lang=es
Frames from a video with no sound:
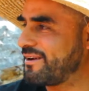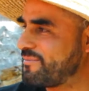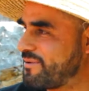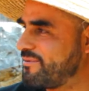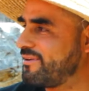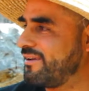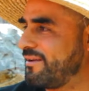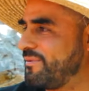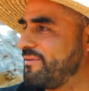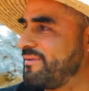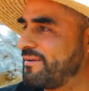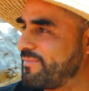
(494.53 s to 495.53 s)
¿no? Que primero la
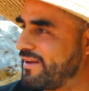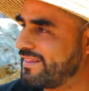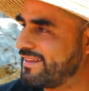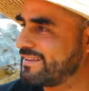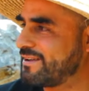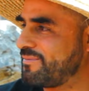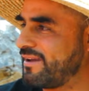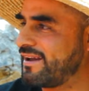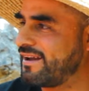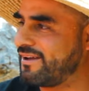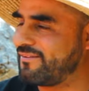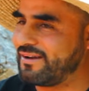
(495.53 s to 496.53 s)
primera pelea tienes que
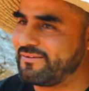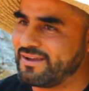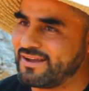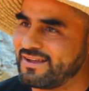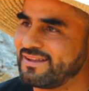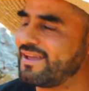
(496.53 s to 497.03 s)
ganarla con la vieja.